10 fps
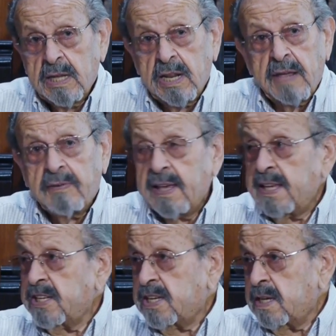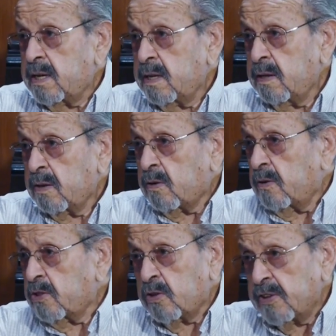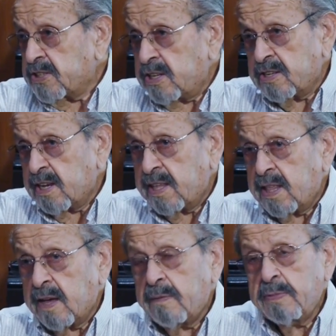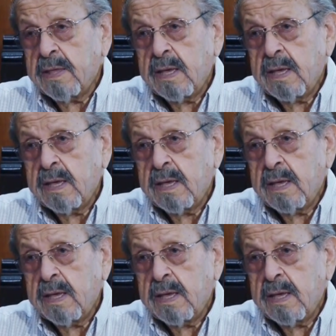Les voy a decir con toda sinceridad,